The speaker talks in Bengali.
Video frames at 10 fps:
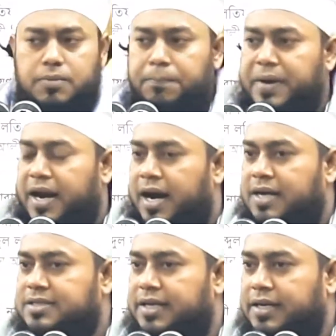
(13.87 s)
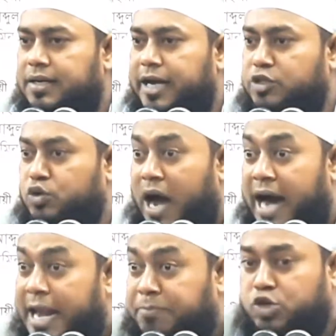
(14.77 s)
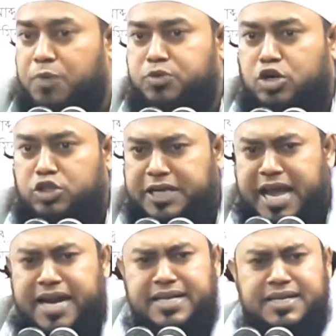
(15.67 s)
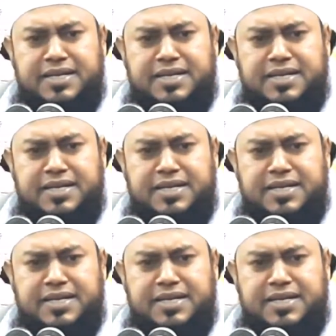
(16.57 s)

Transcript: প্যারা হাজিরিন এই জন্য আলেম শব্দ অর্থ জ্ঞানী